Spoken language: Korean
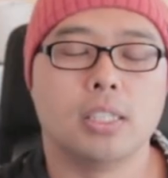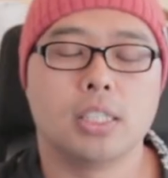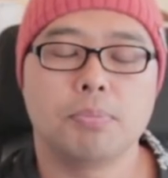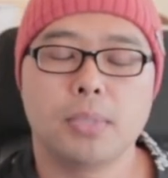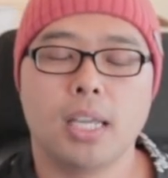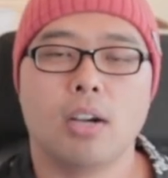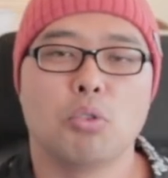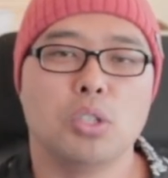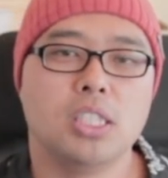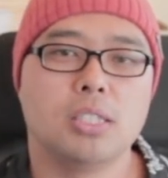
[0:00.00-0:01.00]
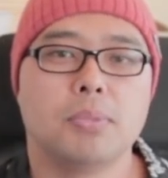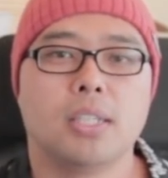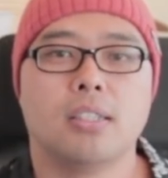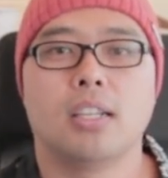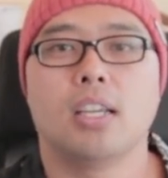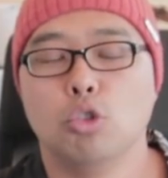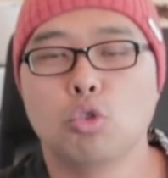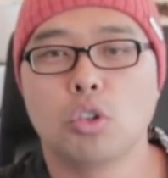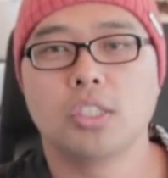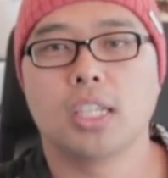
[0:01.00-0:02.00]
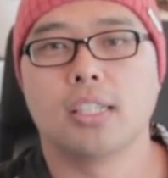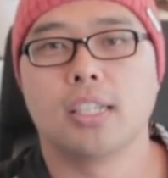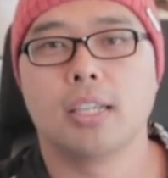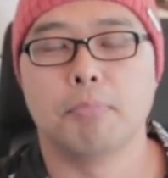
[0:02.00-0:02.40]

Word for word: 십 대하고 이십 대들의 유권자들이